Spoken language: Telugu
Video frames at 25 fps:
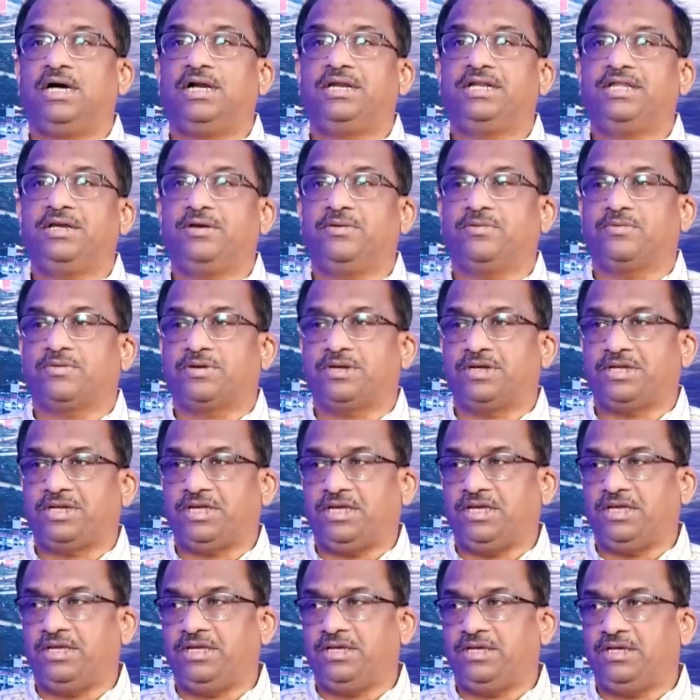అంటే
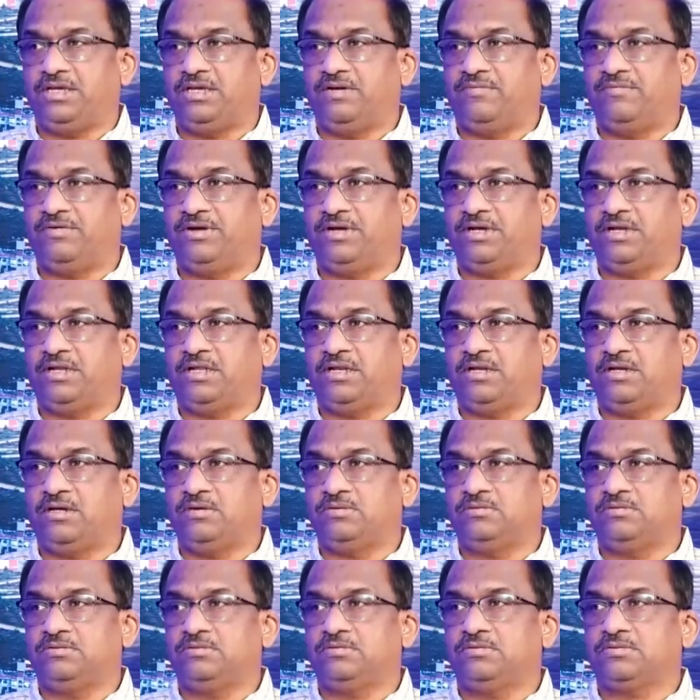ఒకటి
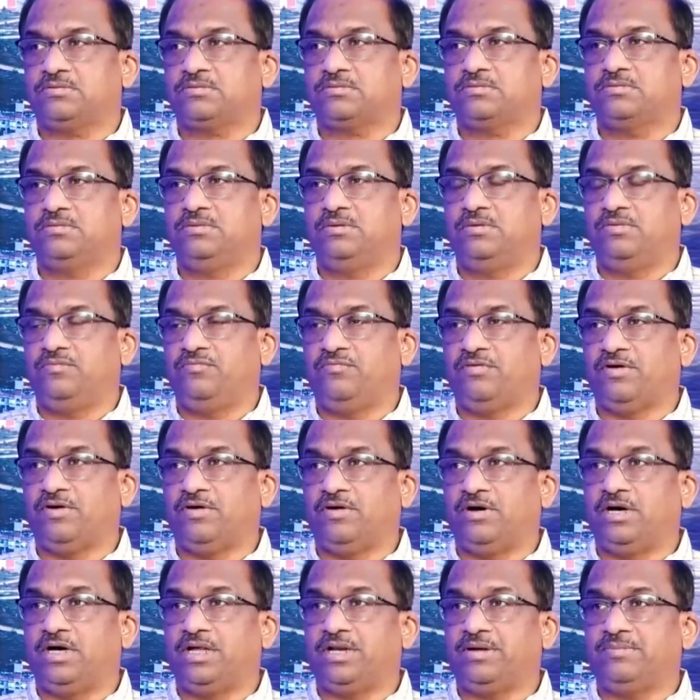గవర్నర్లు
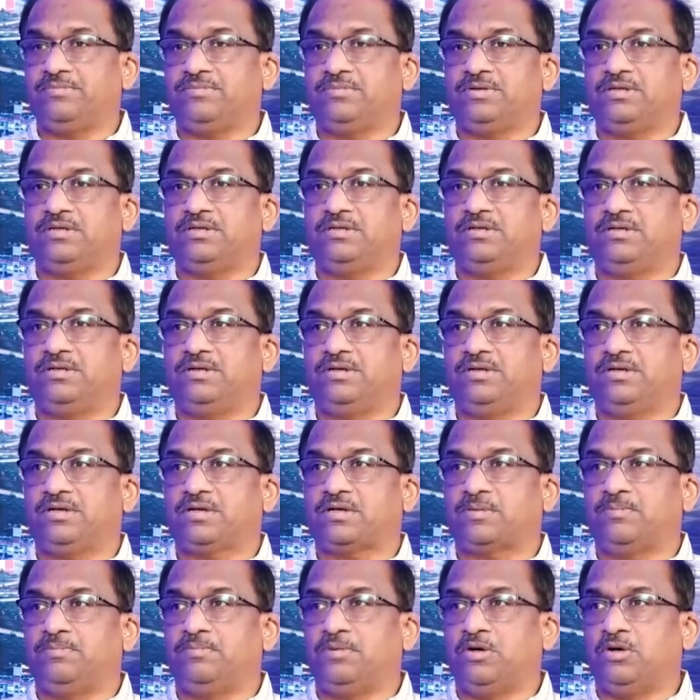వ్యవహారం
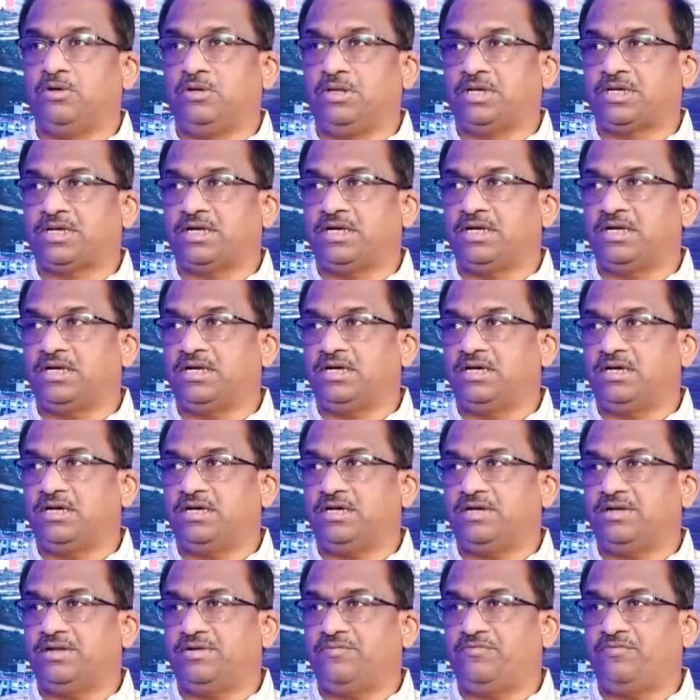మౌలికంగా
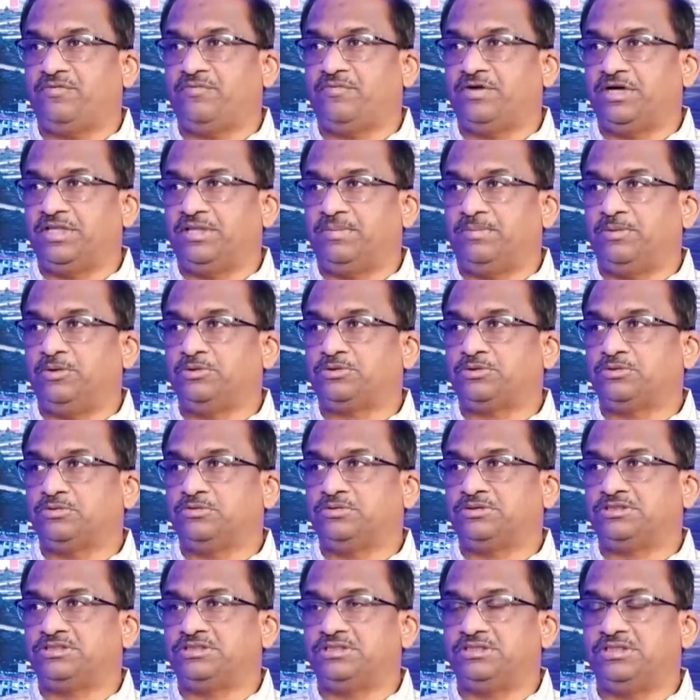వివాదం అవుతూ
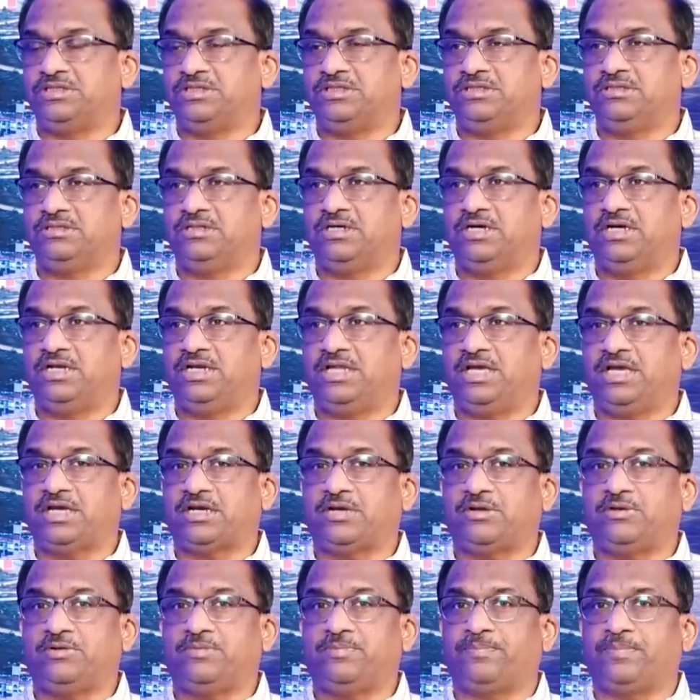వచ్చింది
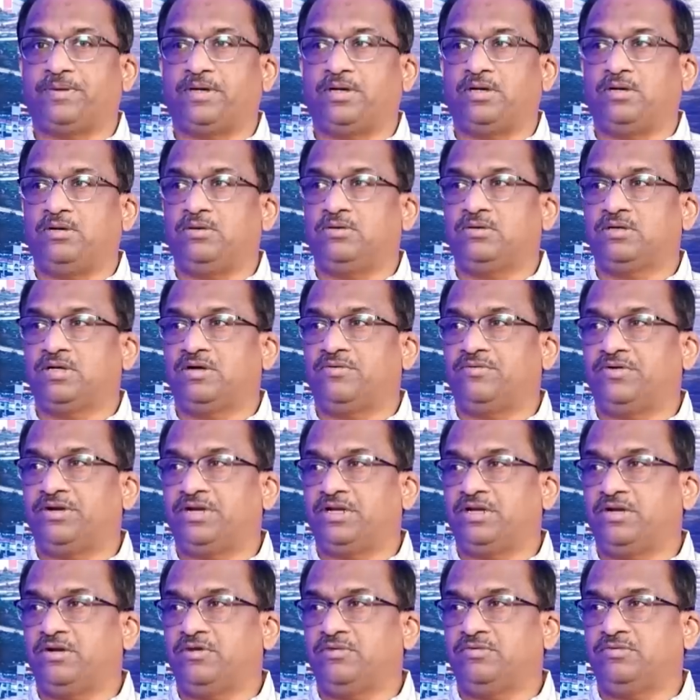అనేక రూపాల్లో
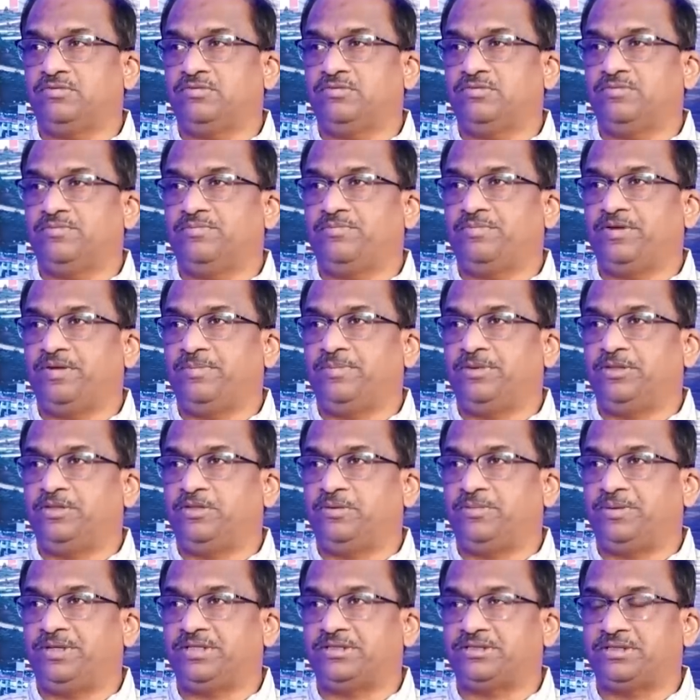గవర్నర్లు
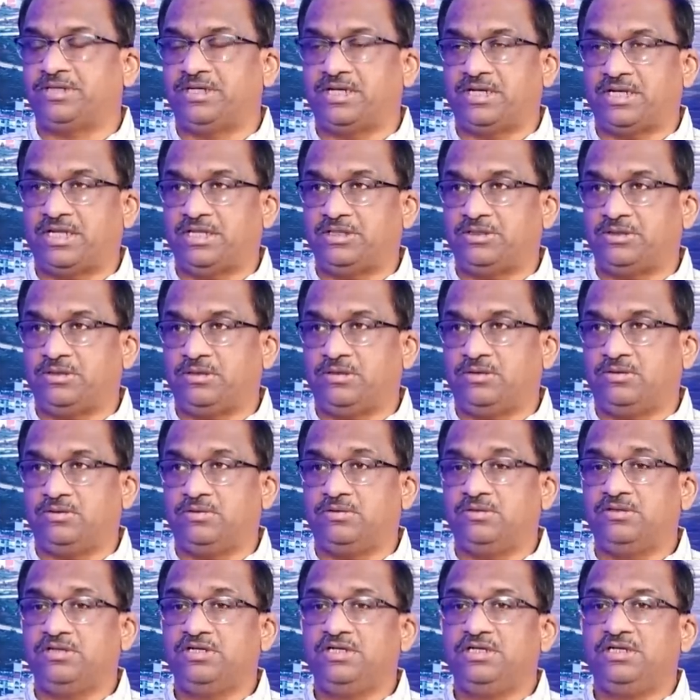ఇబ్బందులు పెడుతున్నారు అందులో
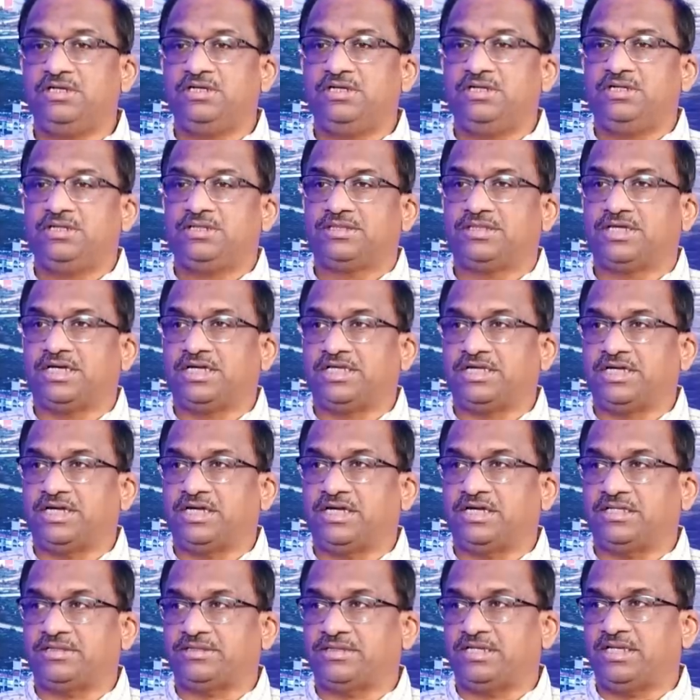
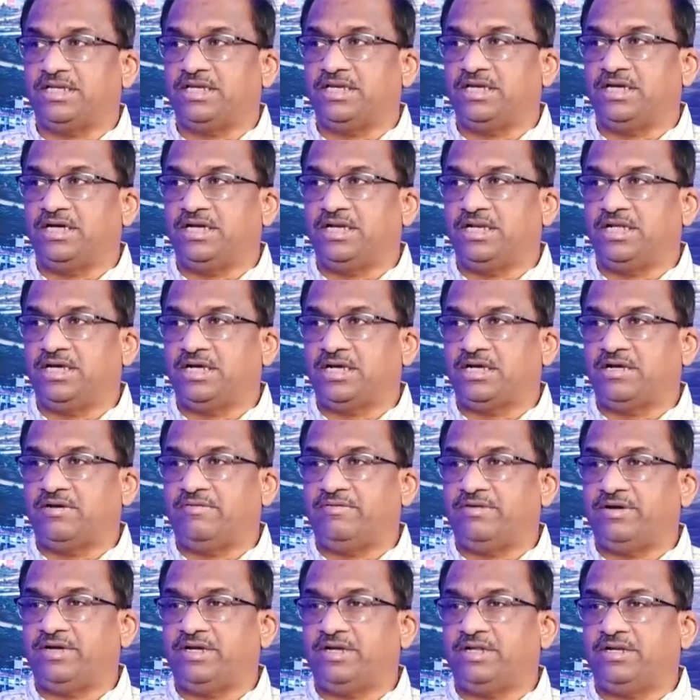తాజాగా తెలంగాణ
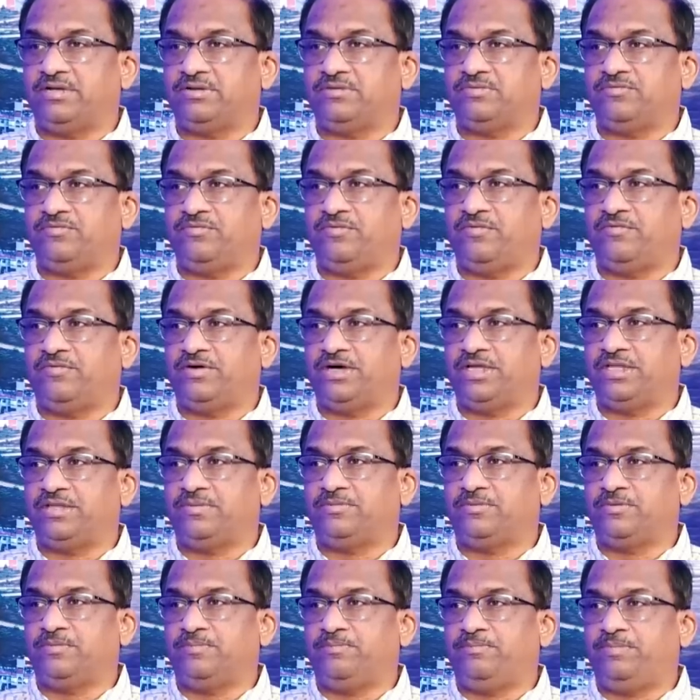గవర్నరు
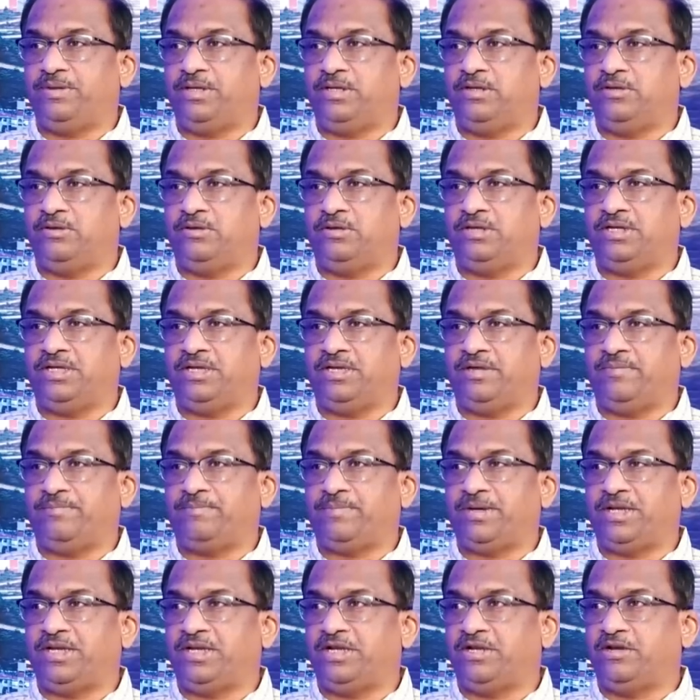వివాదము బిల్లుల్ని
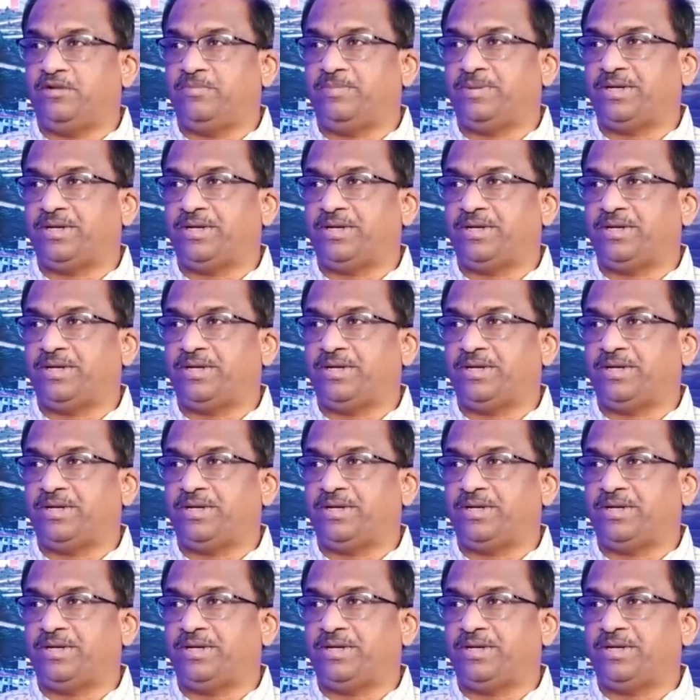పెండింగ్లో